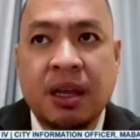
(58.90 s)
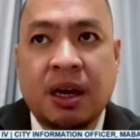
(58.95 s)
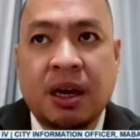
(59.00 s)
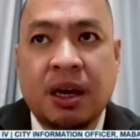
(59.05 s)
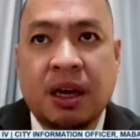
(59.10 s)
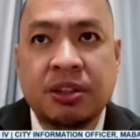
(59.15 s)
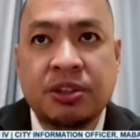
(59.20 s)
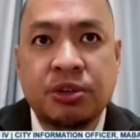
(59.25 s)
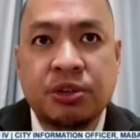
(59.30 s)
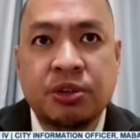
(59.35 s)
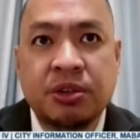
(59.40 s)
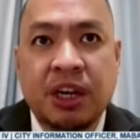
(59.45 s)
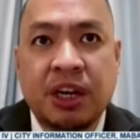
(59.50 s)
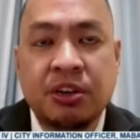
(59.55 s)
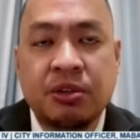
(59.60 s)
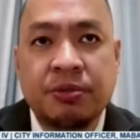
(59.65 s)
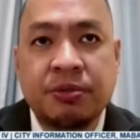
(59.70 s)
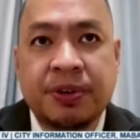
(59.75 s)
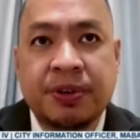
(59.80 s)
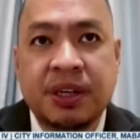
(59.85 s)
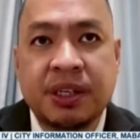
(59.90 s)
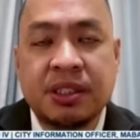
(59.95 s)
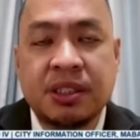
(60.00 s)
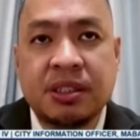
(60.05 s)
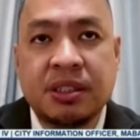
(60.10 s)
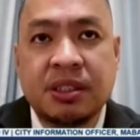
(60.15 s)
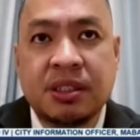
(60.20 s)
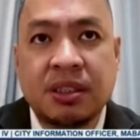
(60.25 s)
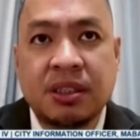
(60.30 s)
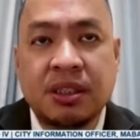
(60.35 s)
yun nga yung first
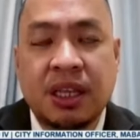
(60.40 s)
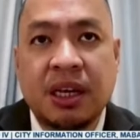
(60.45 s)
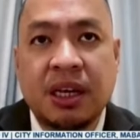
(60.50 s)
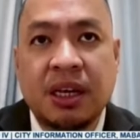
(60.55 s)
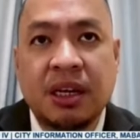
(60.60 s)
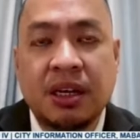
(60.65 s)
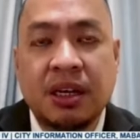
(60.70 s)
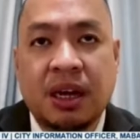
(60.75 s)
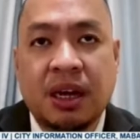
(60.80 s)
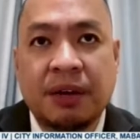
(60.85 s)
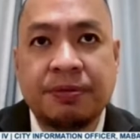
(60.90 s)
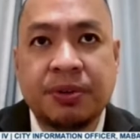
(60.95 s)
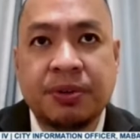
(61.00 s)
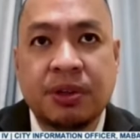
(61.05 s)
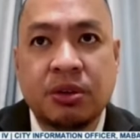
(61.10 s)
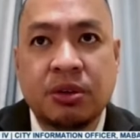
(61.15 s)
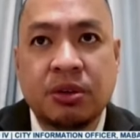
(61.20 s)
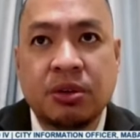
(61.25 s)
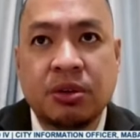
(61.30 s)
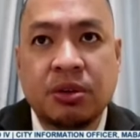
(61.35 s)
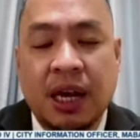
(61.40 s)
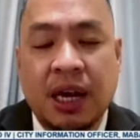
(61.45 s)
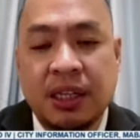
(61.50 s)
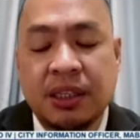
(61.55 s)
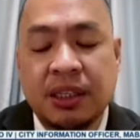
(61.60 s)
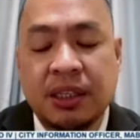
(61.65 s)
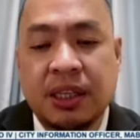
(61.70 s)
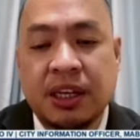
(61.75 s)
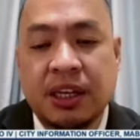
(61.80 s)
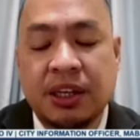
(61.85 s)
uh, day after nung
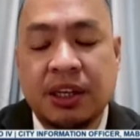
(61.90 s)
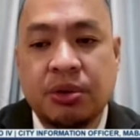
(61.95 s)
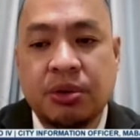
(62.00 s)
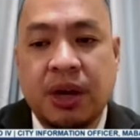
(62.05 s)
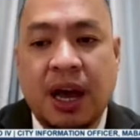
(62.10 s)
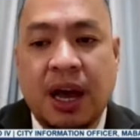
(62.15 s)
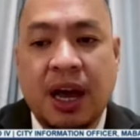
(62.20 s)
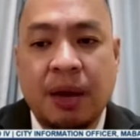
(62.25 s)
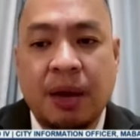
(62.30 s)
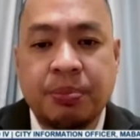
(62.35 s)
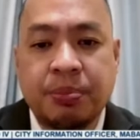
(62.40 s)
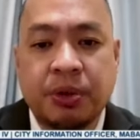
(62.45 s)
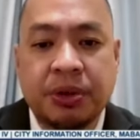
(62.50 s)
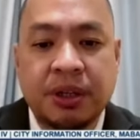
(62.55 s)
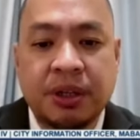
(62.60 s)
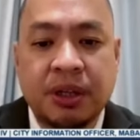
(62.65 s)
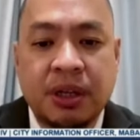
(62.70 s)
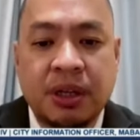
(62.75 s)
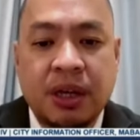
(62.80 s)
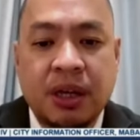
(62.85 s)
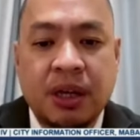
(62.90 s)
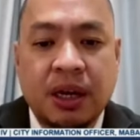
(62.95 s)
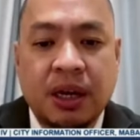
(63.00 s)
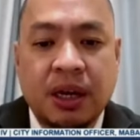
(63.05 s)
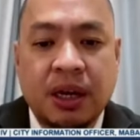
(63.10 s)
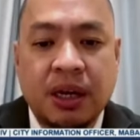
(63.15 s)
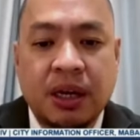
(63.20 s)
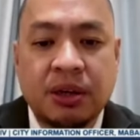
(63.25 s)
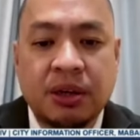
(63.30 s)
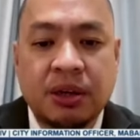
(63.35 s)
holiday, yung kahapon, eh,
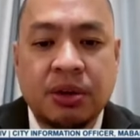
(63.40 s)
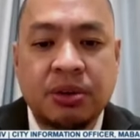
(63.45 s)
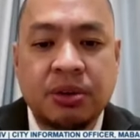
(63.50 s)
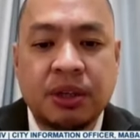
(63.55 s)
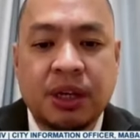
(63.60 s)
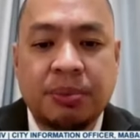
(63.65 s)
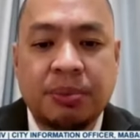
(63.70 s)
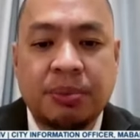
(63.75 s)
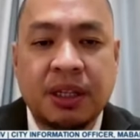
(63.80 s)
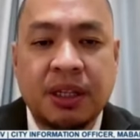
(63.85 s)
nagkaroon kami ng